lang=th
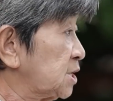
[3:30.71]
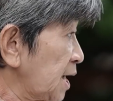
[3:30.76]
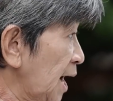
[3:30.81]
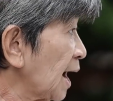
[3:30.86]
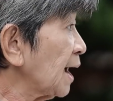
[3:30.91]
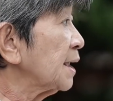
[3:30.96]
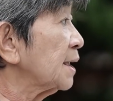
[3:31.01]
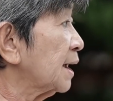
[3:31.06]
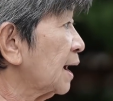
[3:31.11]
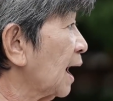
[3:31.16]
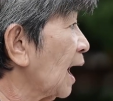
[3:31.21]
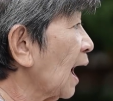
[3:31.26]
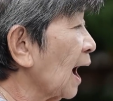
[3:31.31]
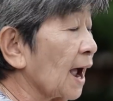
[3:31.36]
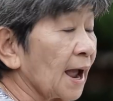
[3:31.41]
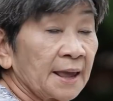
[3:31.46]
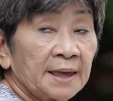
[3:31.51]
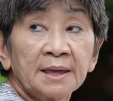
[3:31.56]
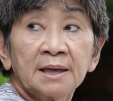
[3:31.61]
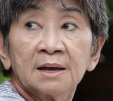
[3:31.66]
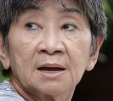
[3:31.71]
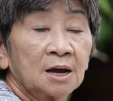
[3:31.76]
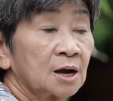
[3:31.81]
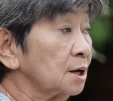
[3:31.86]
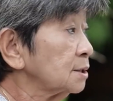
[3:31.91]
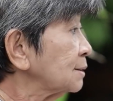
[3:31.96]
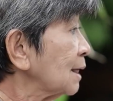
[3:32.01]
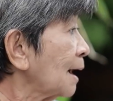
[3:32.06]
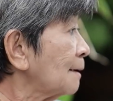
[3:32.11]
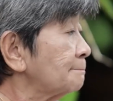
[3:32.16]
ใช่ขาย
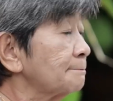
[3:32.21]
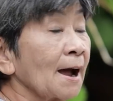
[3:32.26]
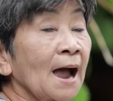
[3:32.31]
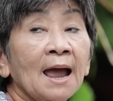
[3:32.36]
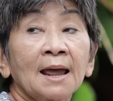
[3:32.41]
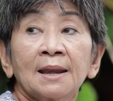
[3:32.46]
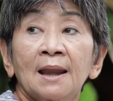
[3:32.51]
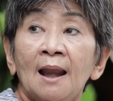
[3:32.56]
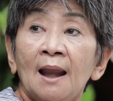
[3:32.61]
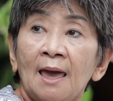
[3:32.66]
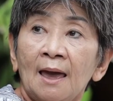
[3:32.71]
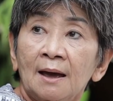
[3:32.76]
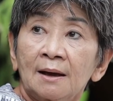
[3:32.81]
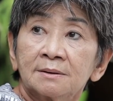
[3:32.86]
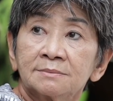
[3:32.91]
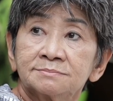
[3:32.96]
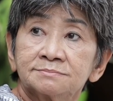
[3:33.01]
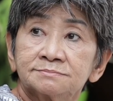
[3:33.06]
ก็ตามป้ายนั่นแหละ